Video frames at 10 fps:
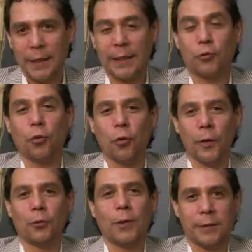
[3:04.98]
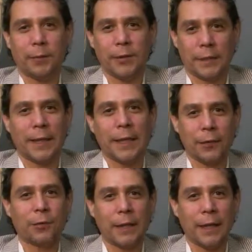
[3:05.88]
y todo eso hace pues que en
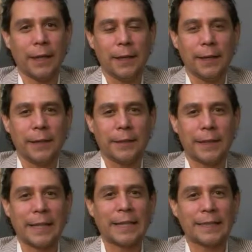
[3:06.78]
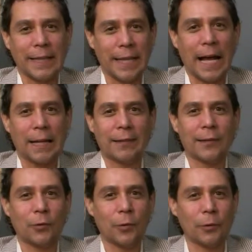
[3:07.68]
ellos cree cierta ansiedad,
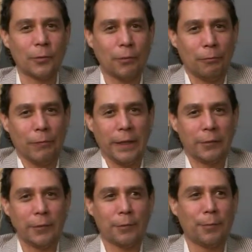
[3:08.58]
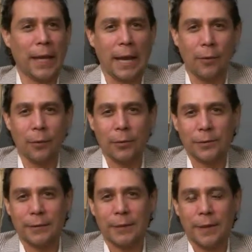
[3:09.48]
ciertos conflictos,
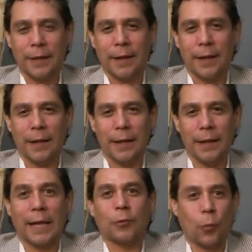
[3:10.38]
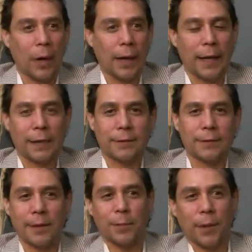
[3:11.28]
miedos, eh, la escuela
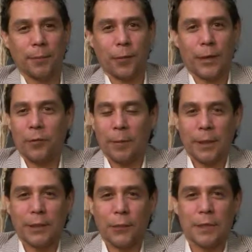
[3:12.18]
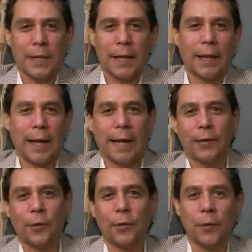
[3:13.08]
siempre poniéndose más difícil cada
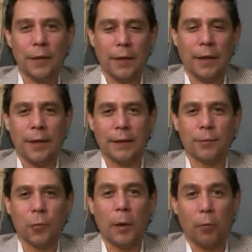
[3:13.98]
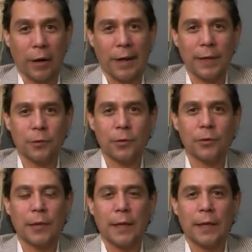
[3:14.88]
año, eh, nuevos
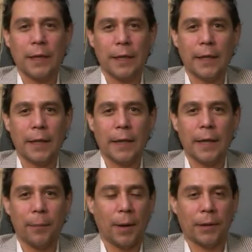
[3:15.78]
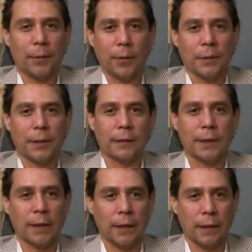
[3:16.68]
retos y, y aparte pues
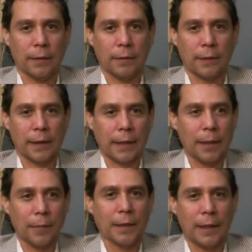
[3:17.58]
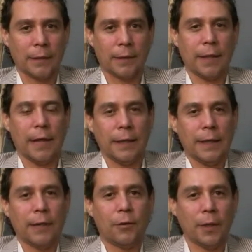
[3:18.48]
este, tratar de mantenerse al
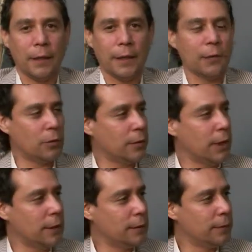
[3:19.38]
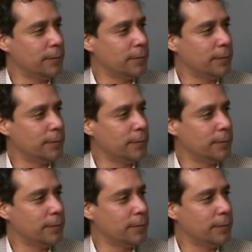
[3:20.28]
día con las redes sociales.